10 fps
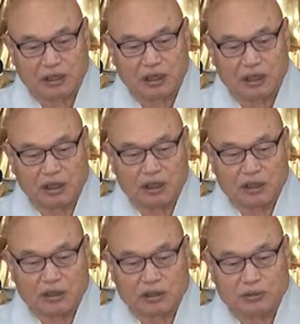어,
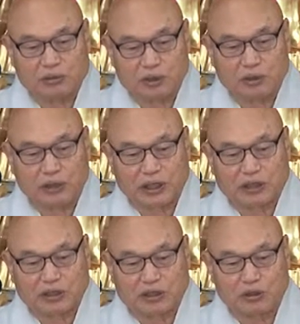그럼 저
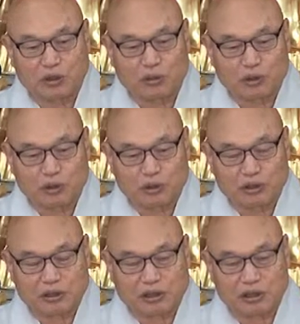화장실도
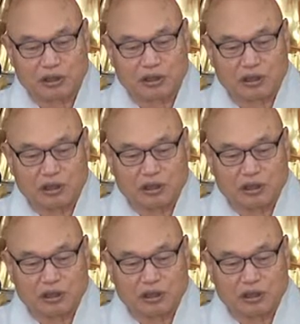어,